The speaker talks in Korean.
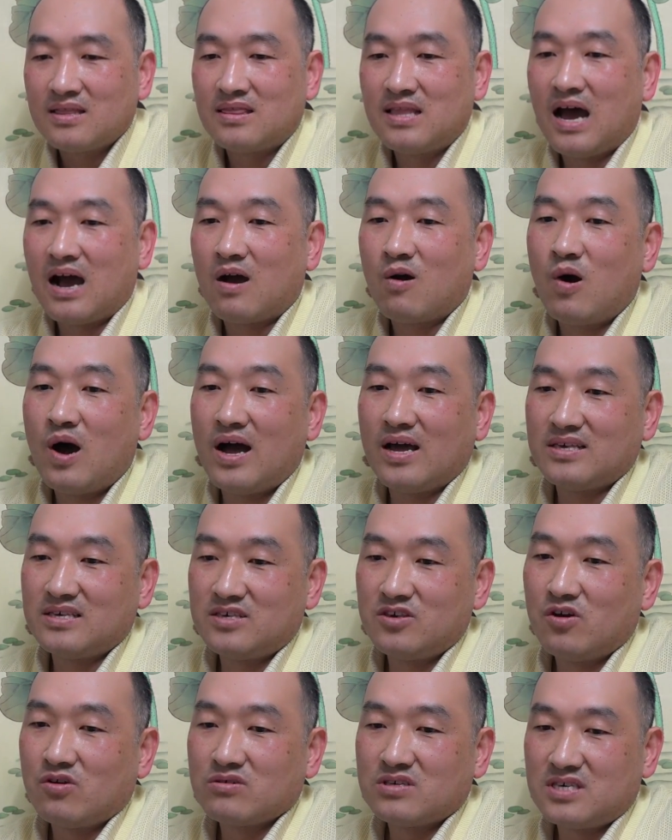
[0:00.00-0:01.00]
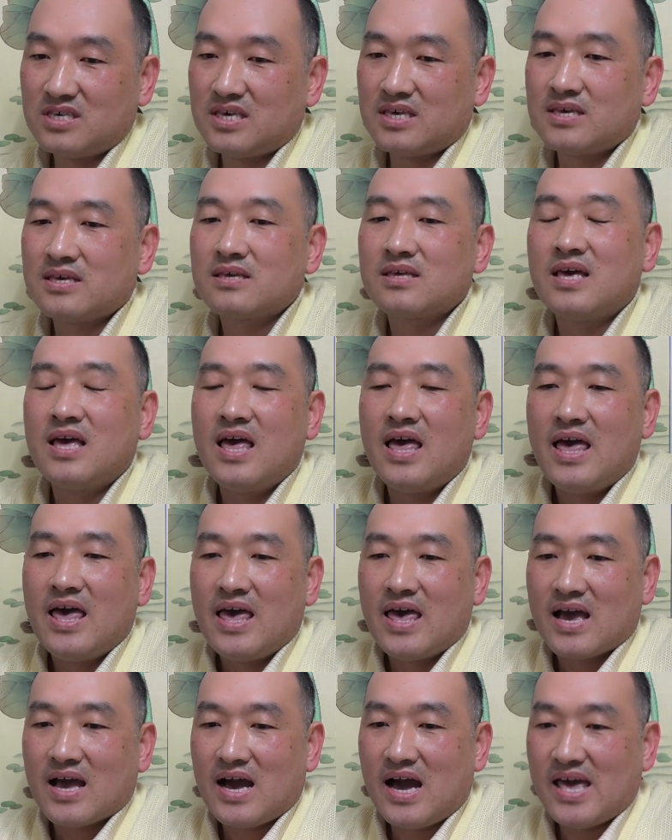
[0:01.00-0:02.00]
낙화 이영기
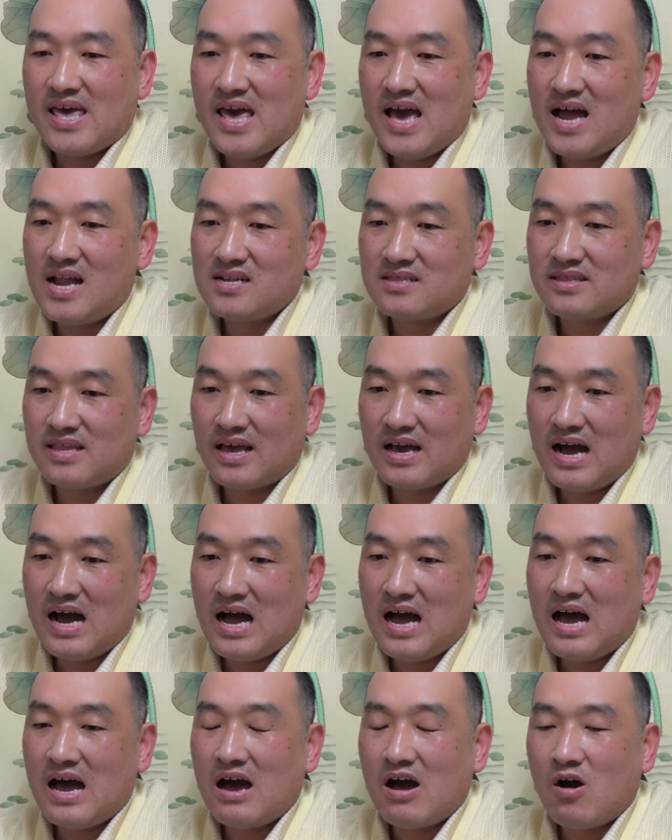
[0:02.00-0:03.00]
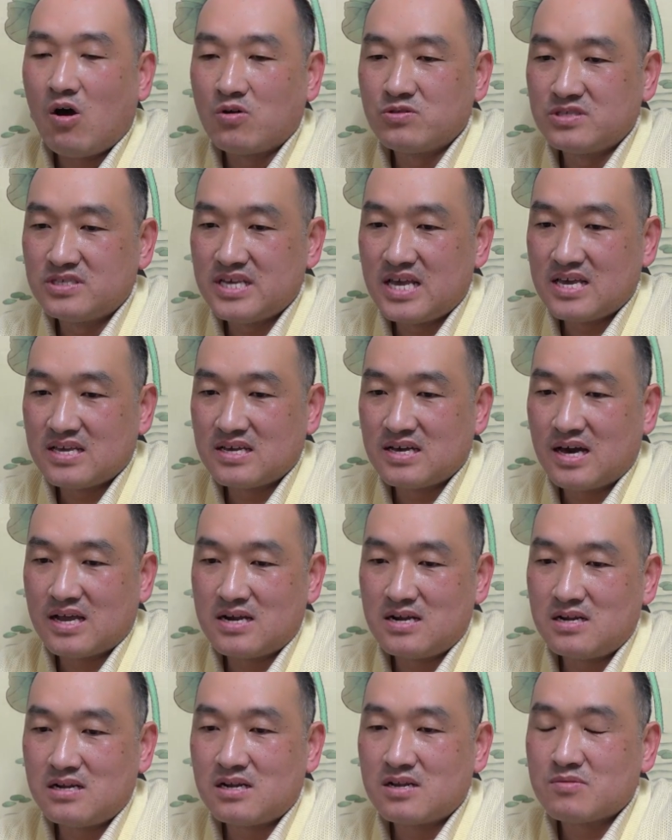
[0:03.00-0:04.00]
가야 할 때가
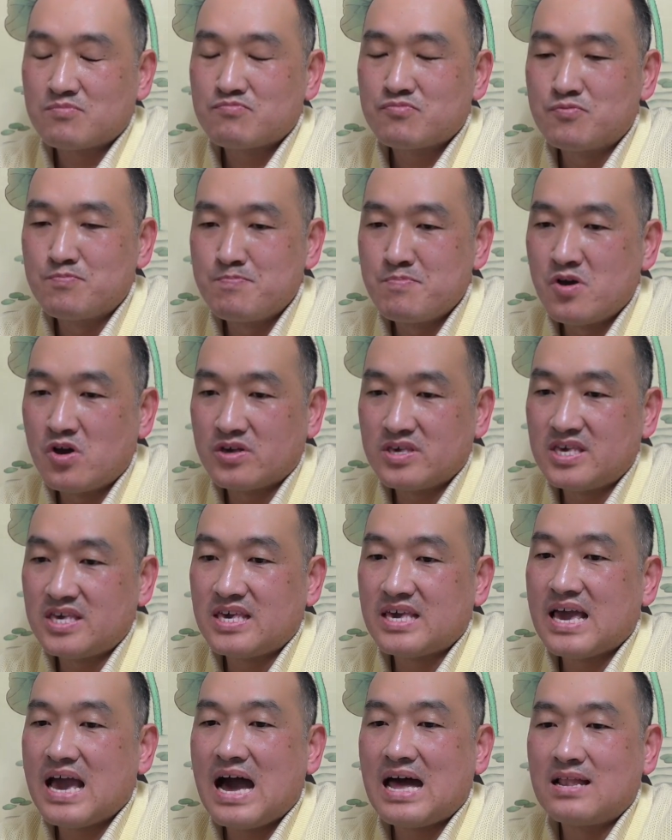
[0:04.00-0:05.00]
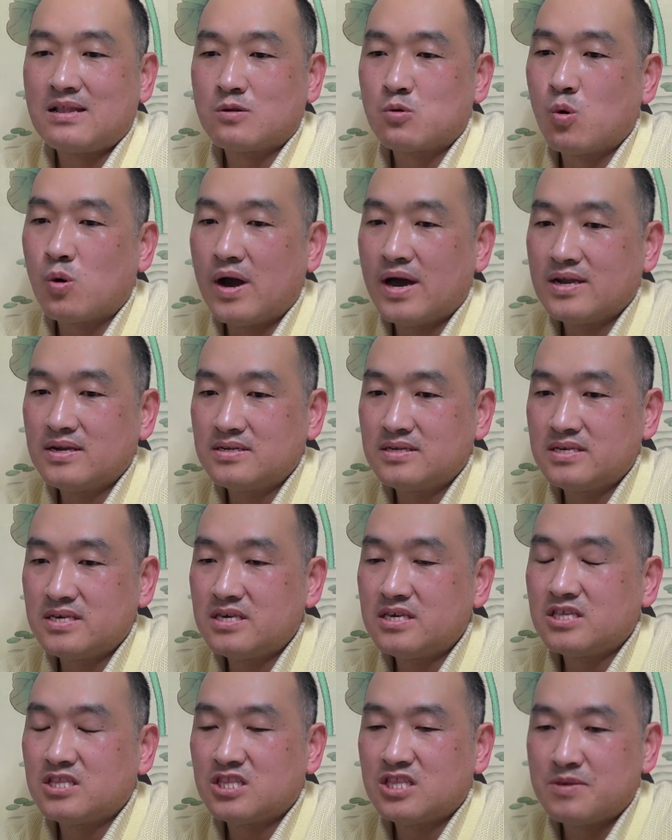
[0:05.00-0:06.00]
언제인가를 분명히 알고 가는
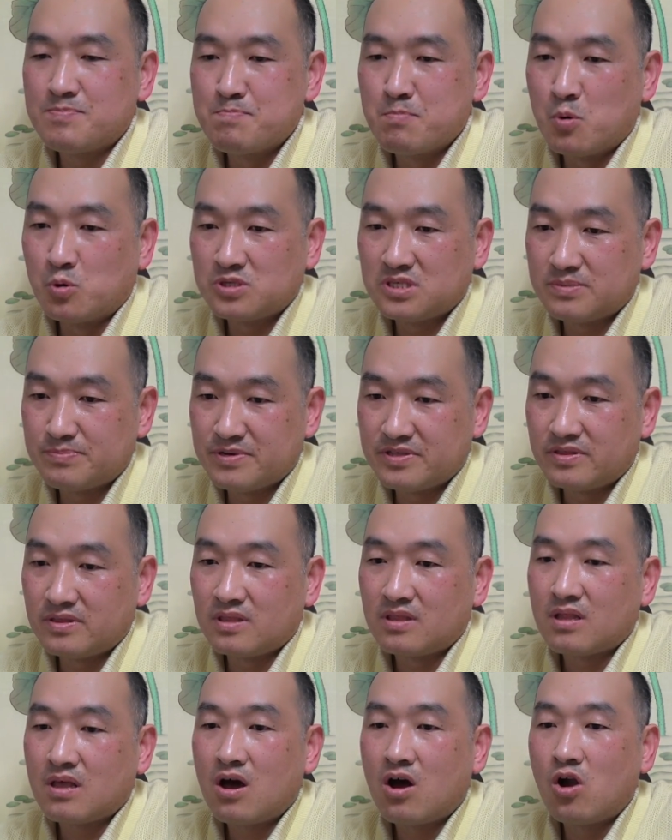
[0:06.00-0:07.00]
이 뒷모습은